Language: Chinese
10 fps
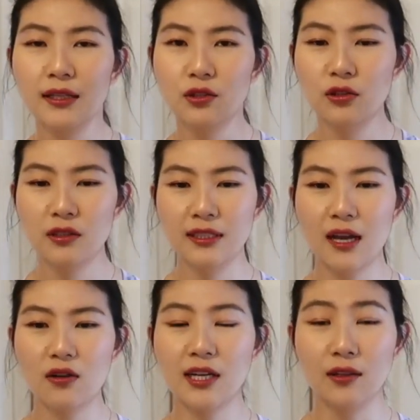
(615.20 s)
就是你
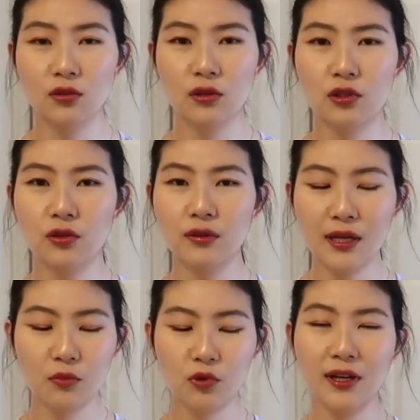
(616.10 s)
要长久的使用。他
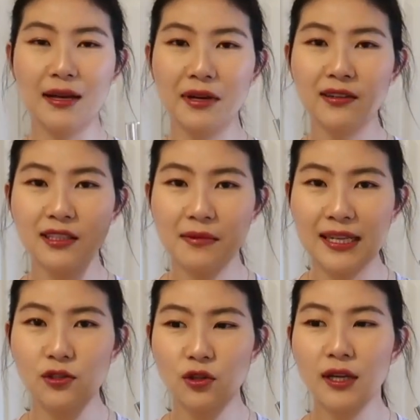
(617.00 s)
们不说La Prairie这个
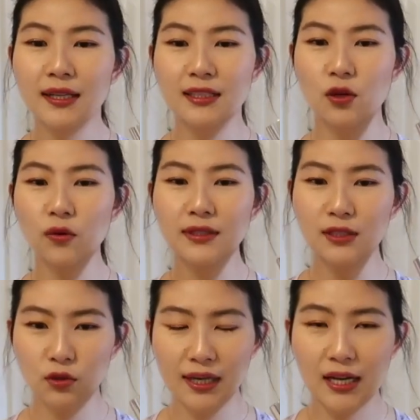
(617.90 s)
牌子，就是你从
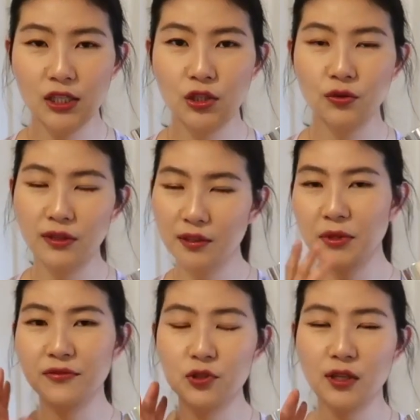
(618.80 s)
几岁开始使用，你的
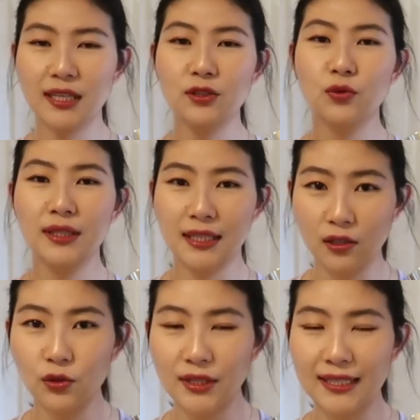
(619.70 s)
皮肤状态就会停
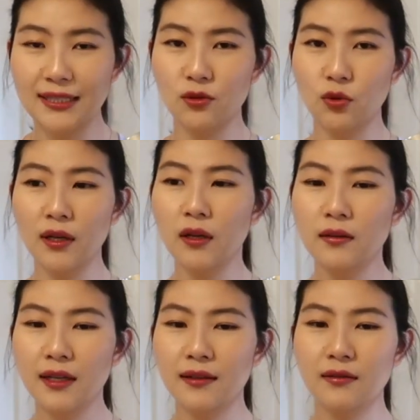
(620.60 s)
留在几岁。
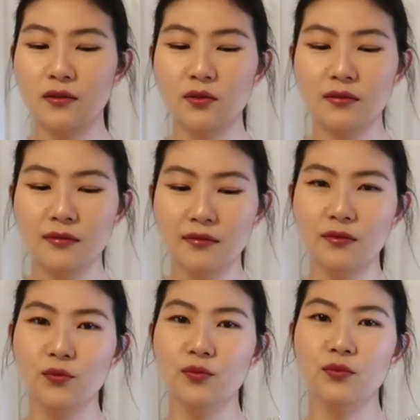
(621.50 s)
那
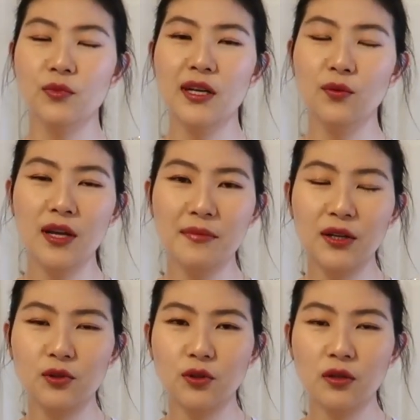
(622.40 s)
我也没
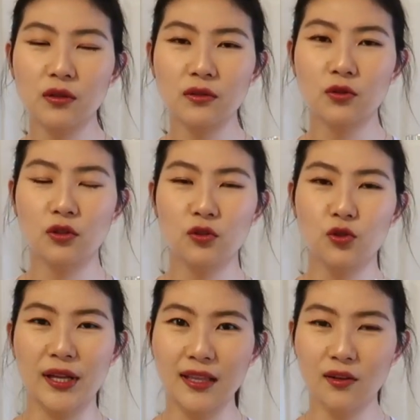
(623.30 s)
有说，我就是
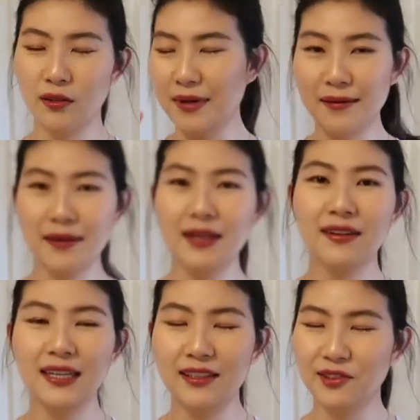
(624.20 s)
全套的哇哇
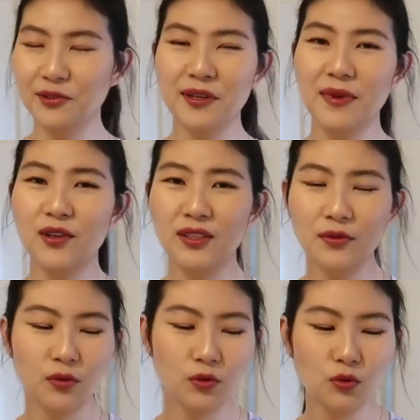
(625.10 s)
往脸上用也没有，因
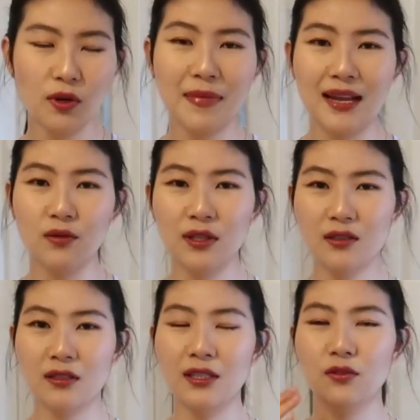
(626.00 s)
为我就算买了，我也
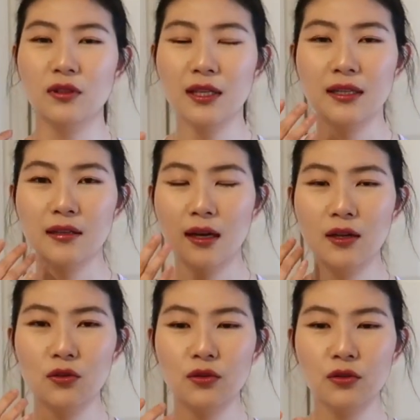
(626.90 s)
是那种啊
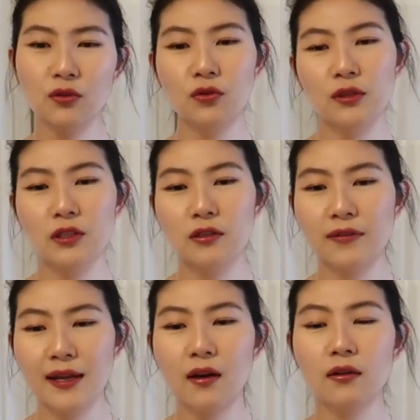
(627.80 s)
用一阵儿
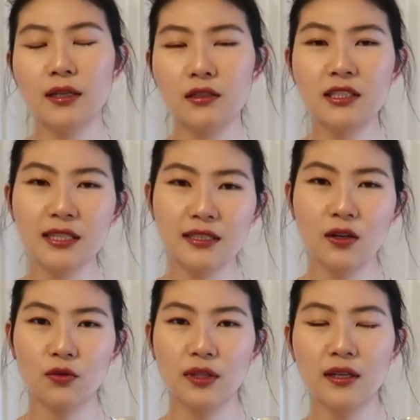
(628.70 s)
发现哦它是这个
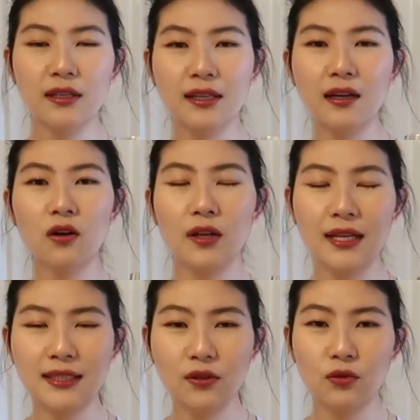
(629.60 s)
效果的，那后
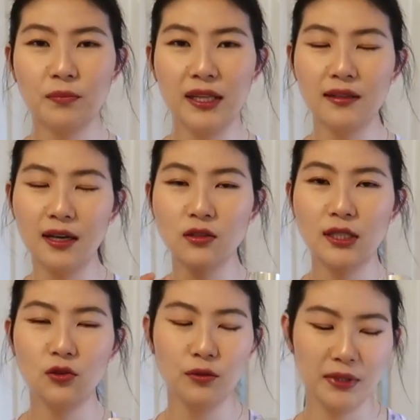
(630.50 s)
来再用别的，然后
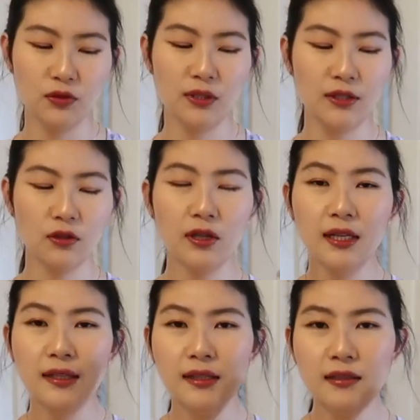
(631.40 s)
再对比就这种。
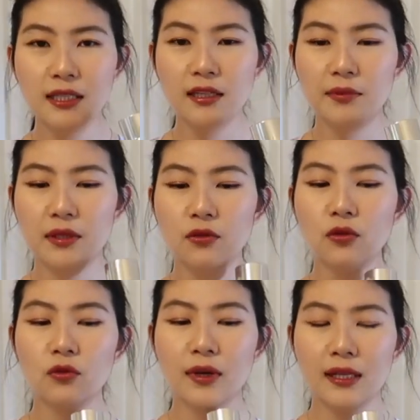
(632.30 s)
那这一瓶
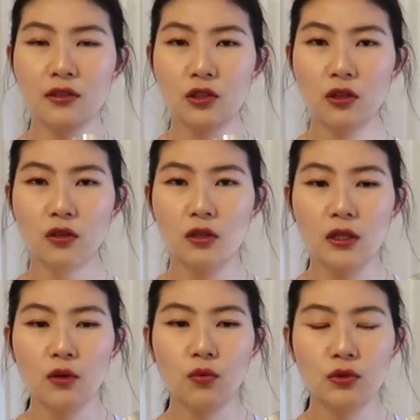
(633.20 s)
用完了之后，
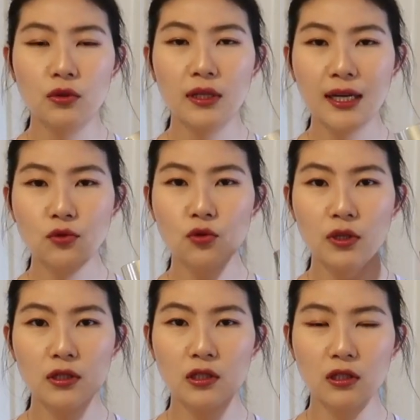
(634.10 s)
我觉得它
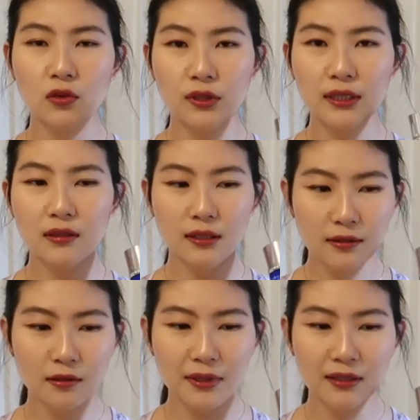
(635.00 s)
确实有一个
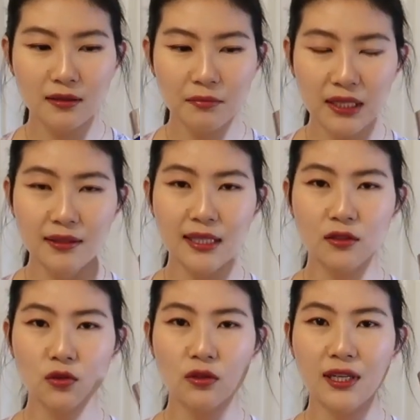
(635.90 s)
特别明显的，
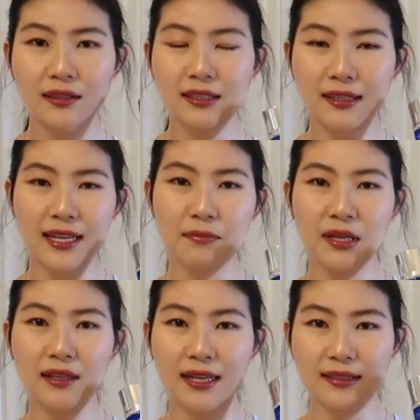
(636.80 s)
就是让你的脸
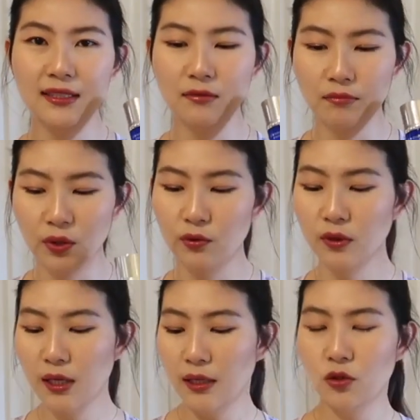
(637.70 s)
变得很紧绷。
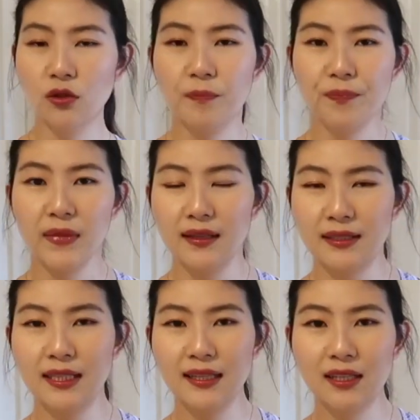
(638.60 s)
就是
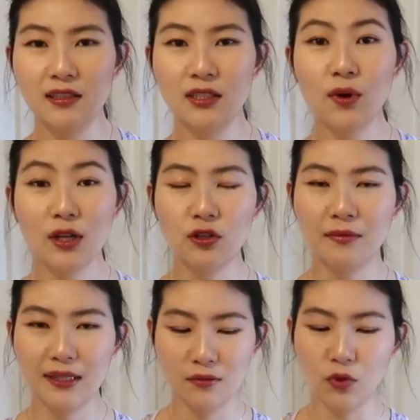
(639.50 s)
你像它是精华水
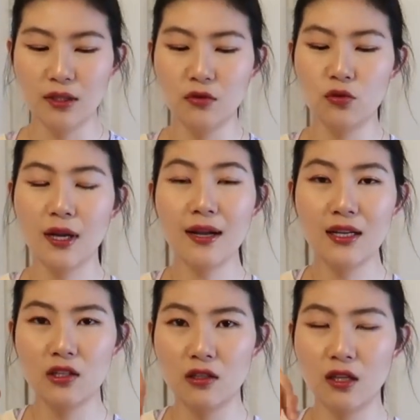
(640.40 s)
嘛，我刚开
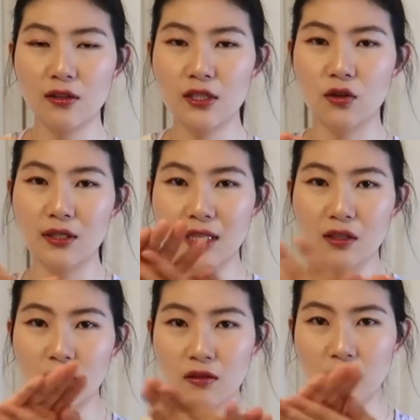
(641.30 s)
始是倒在手上这
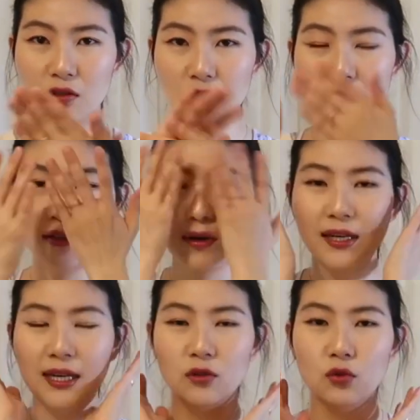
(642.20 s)
样直接往
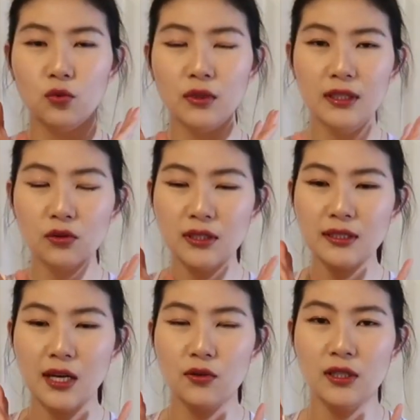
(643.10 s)
脸上涂，你尤其
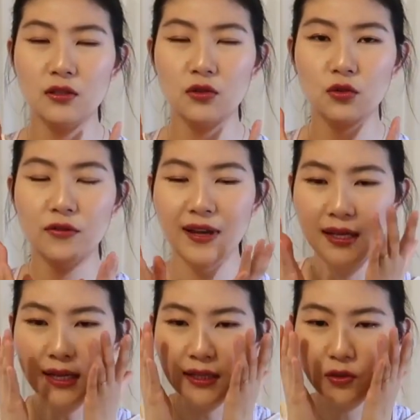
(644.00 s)
早上的时候，你就会发现
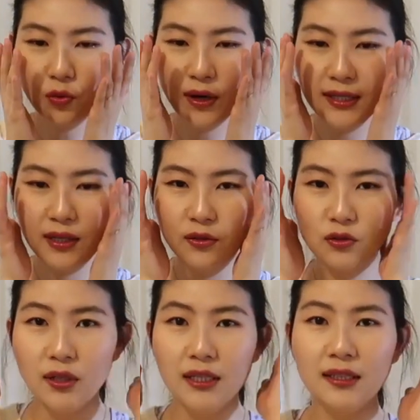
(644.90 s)
它突然间有一
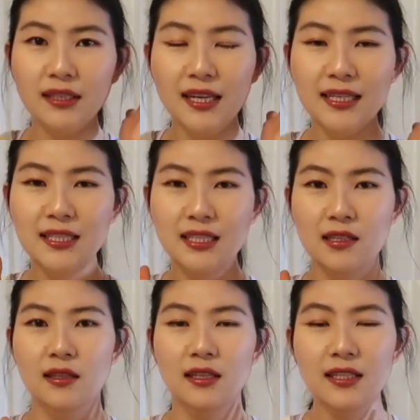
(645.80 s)
种让你脸
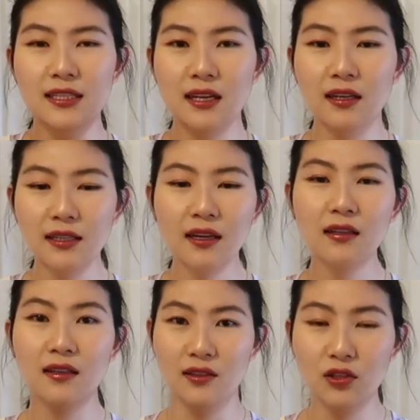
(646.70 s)
紧了一下。当然
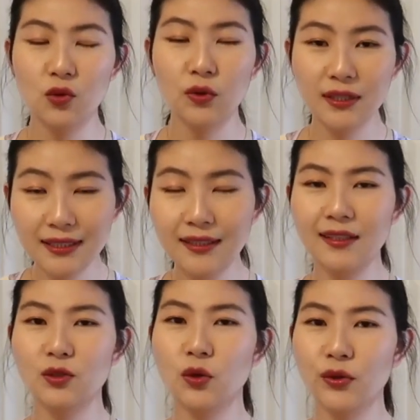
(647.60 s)
可能是我的心
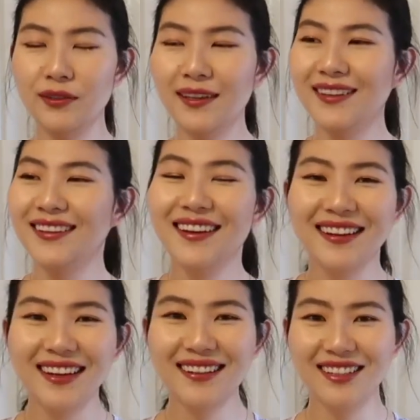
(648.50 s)
理作用，但
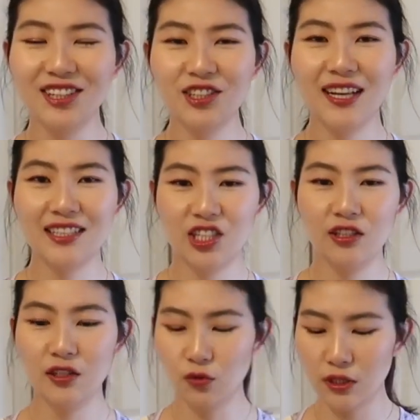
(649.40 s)
也可能是它真
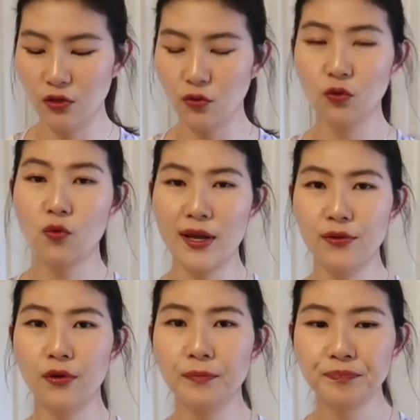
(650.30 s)
的有这种管用。